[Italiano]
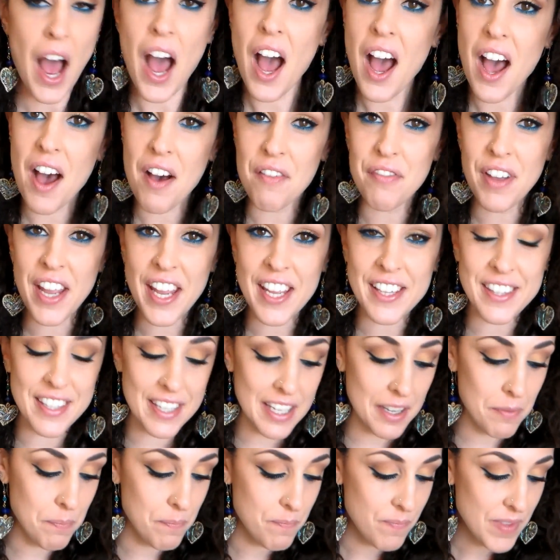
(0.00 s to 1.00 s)
Ah,
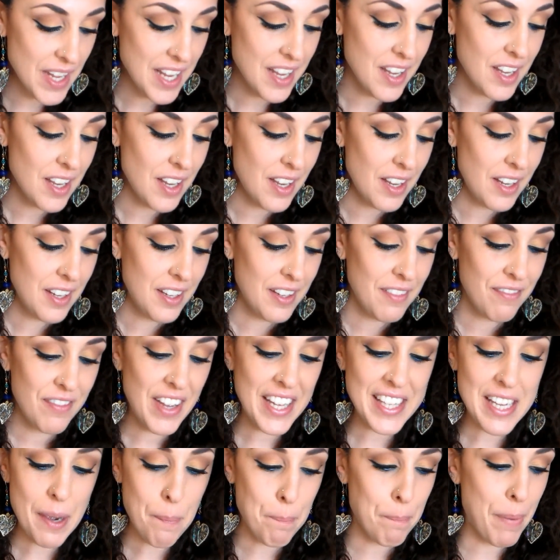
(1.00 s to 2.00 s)
vedi?
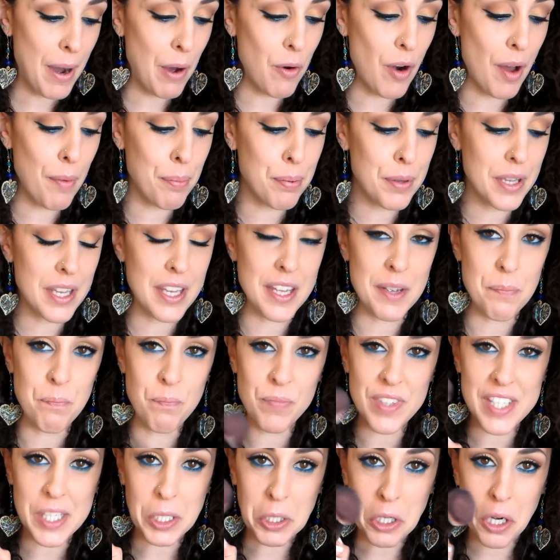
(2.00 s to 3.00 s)
Vedi a Paola
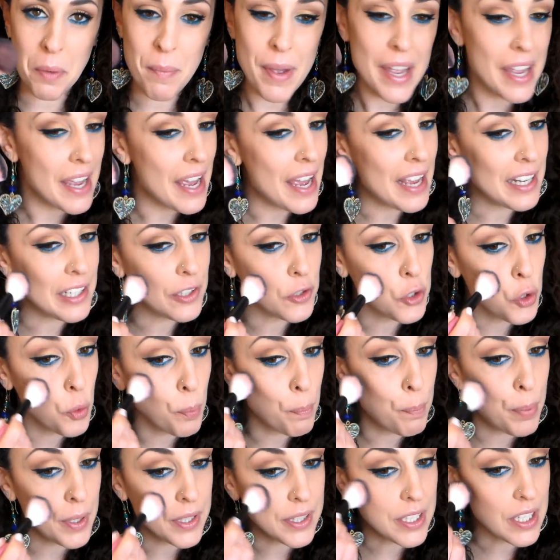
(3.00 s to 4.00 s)
P, siccome è il
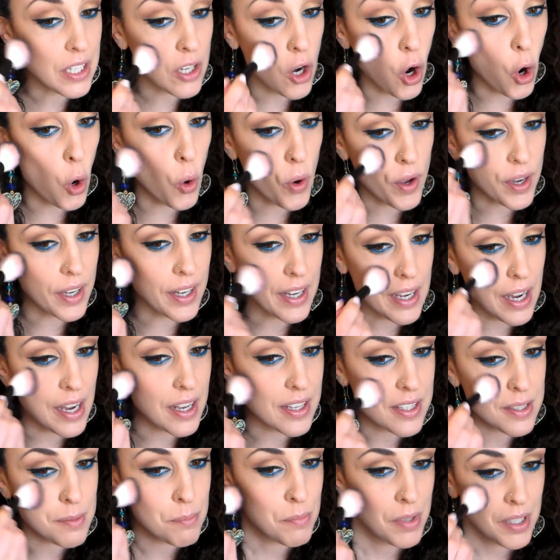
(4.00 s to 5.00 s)
dupe di
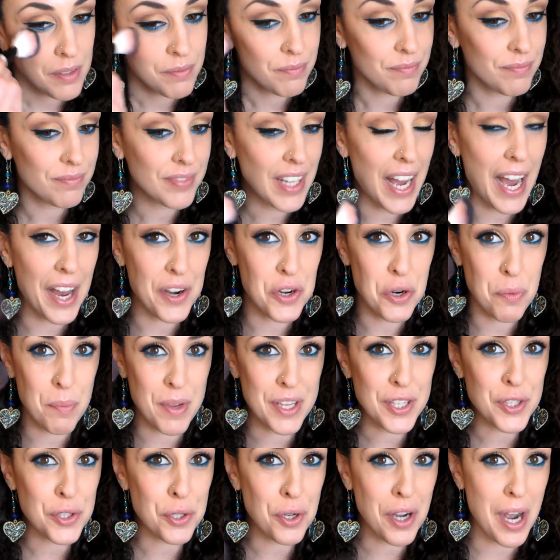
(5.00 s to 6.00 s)
Orgasm, hanno
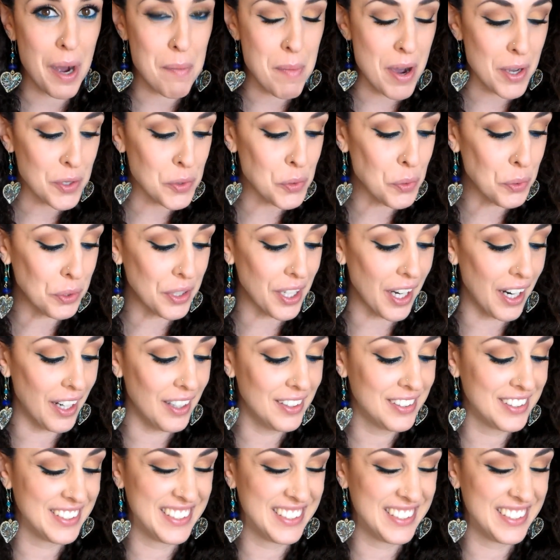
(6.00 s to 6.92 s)
messo Kama Sutra.